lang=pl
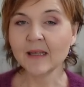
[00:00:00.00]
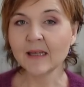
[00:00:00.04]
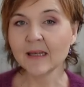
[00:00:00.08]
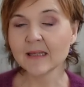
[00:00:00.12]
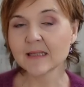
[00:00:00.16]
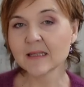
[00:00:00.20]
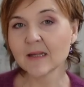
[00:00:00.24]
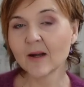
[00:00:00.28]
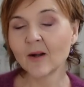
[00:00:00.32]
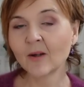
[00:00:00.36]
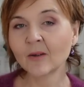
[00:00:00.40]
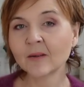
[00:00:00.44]

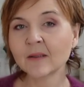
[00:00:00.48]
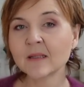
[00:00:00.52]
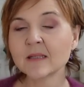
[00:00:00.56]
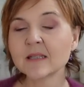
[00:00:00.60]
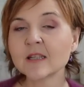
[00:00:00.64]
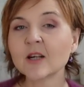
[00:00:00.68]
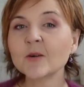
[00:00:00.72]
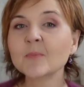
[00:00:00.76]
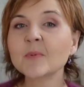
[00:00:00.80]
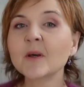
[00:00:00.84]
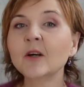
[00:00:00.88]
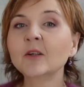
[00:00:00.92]
Jest
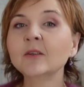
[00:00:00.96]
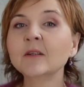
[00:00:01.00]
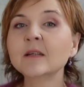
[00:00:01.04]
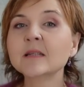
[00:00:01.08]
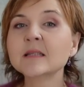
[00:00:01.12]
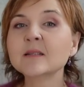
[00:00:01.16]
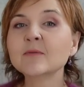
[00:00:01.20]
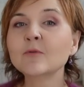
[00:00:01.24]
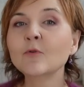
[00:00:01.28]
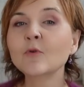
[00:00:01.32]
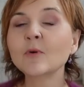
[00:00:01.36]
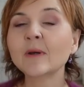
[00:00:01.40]
on
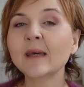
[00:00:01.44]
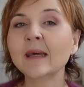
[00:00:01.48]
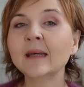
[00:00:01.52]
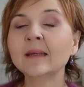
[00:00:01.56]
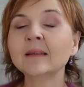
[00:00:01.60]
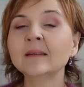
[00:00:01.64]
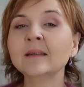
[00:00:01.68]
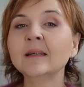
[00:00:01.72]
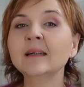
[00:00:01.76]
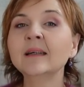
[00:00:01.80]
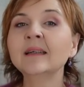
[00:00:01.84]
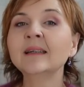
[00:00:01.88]
zrobiony z
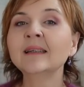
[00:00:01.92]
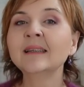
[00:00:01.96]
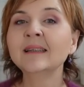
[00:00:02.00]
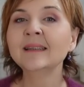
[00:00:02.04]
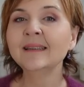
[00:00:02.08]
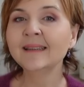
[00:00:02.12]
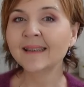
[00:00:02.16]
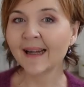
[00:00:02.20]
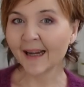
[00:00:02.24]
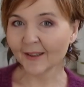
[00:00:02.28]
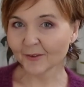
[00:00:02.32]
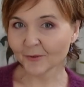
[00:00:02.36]
włókien
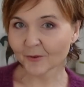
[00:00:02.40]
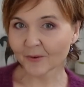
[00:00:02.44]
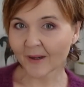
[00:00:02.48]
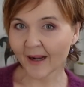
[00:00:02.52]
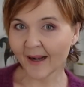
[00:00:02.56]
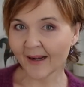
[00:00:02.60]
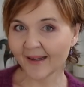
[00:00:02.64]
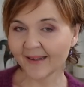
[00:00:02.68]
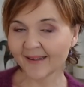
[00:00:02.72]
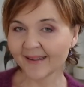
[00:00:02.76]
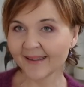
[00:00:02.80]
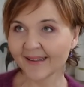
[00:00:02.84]
e,
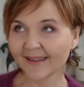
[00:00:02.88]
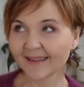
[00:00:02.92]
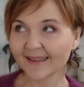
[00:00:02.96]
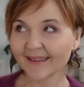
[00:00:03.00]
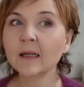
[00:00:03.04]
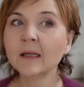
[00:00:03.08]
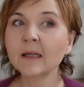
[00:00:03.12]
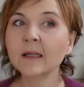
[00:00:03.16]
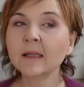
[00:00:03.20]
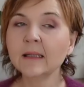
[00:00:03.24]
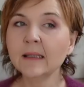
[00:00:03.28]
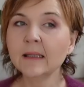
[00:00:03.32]
naturalnych
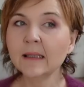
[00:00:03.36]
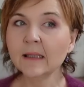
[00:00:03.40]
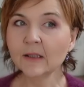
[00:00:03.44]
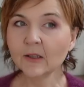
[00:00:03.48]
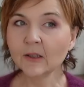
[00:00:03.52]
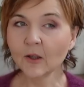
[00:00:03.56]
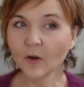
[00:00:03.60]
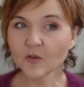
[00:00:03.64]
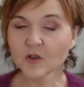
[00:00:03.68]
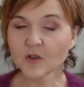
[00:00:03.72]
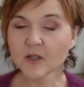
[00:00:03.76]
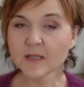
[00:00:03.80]
e,
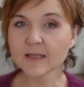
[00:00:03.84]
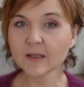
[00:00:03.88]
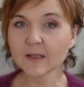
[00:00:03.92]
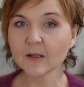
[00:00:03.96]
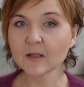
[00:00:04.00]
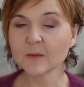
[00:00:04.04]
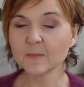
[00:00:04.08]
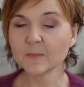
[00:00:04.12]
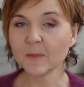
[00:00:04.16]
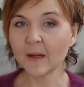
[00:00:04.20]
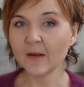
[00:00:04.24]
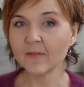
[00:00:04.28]
i to
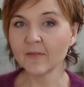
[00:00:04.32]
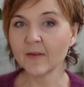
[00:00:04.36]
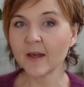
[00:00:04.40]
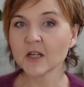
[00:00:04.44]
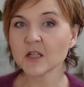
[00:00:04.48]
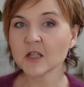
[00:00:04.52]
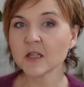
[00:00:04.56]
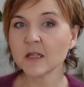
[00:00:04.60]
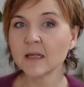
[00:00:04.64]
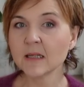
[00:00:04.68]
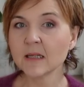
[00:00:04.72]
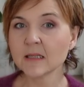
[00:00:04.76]
wszystko
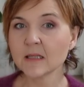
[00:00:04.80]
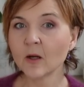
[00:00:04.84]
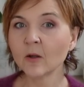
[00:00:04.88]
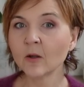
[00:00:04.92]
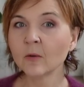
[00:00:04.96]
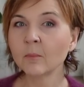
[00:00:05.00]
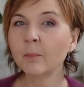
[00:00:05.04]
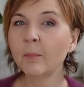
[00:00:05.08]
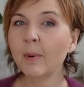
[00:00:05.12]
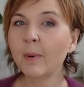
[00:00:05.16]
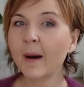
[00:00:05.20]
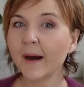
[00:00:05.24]
sprawia, że
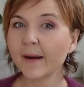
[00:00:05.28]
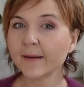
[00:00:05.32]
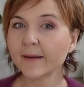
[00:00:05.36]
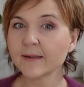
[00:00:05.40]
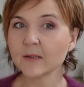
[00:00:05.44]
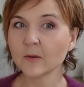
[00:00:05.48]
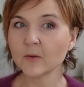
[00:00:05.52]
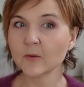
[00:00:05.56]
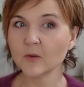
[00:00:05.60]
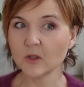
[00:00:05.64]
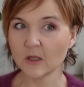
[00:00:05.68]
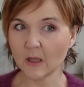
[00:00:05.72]
jest on
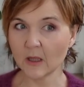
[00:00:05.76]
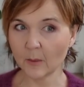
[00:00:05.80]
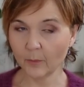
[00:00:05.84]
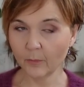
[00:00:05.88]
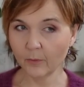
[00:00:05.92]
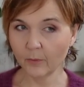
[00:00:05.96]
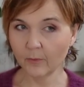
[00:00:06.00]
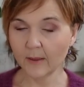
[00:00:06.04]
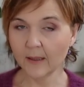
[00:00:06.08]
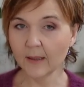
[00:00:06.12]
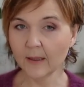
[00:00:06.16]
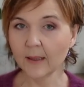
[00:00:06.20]
bardzo
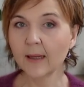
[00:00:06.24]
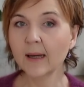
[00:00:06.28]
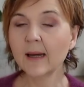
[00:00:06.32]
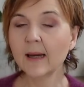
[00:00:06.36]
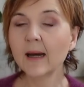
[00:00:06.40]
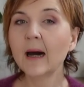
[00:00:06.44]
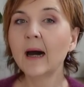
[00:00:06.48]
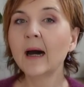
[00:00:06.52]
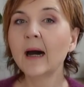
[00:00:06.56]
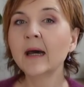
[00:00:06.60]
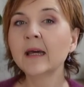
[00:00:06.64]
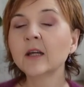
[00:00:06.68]
ciepły,
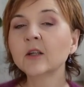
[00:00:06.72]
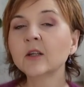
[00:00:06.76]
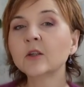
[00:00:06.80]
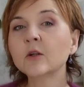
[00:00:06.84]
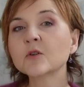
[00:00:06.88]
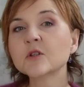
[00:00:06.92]
a